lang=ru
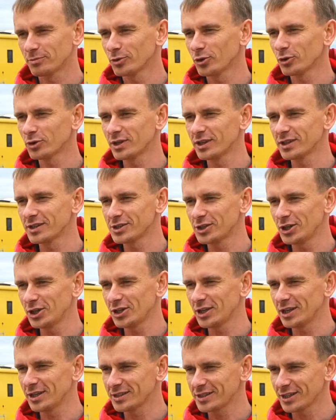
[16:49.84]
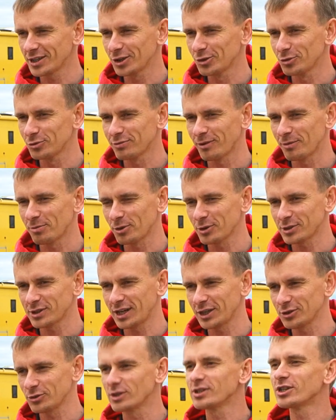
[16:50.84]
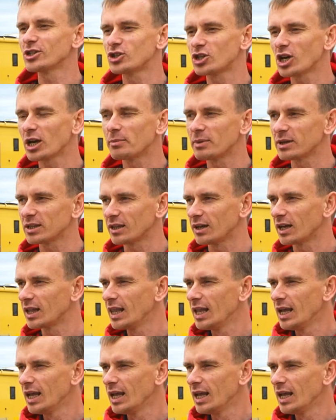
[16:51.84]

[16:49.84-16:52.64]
Многие зрители зададут вопрос сразу, а зачем это?